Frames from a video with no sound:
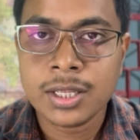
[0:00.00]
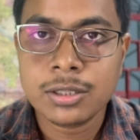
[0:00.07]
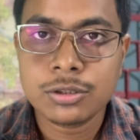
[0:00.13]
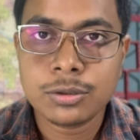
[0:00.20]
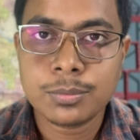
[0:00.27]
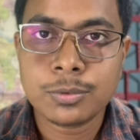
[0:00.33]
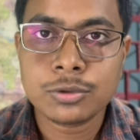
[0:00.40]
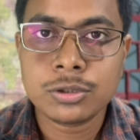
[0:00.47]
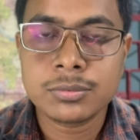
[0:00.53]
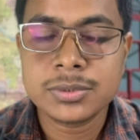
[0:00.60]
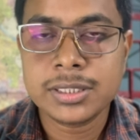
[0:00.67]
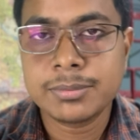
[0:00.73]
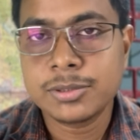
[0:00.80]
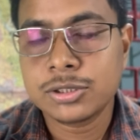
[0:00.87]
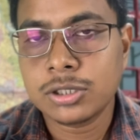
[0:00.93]
তো প্রথম
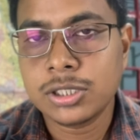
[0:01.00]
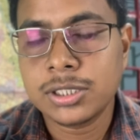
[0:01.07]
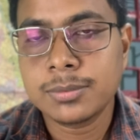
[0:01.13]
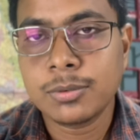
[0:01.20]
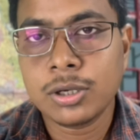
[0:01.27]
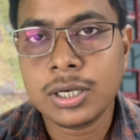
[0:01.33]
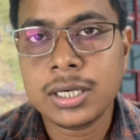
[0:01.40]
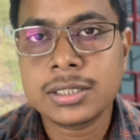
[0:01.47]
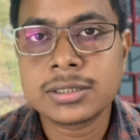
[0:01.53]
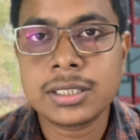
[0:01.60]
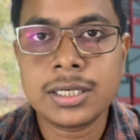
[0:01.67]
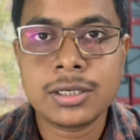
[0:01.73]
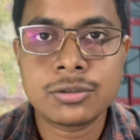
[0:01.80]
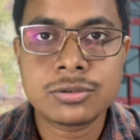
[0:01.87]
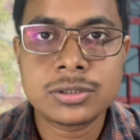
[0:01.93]
যে বিষয়টি বলার
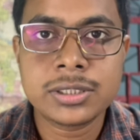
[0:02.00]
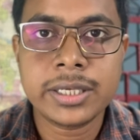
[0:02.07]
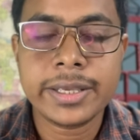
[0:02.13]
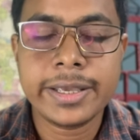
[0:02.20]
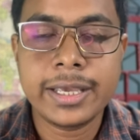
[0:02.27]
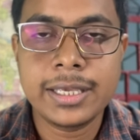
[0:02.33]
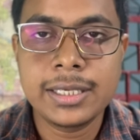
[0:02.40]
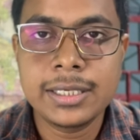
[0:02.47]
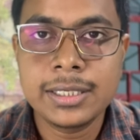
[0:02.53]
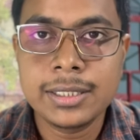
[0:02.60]
সেটা হচ্ছে এই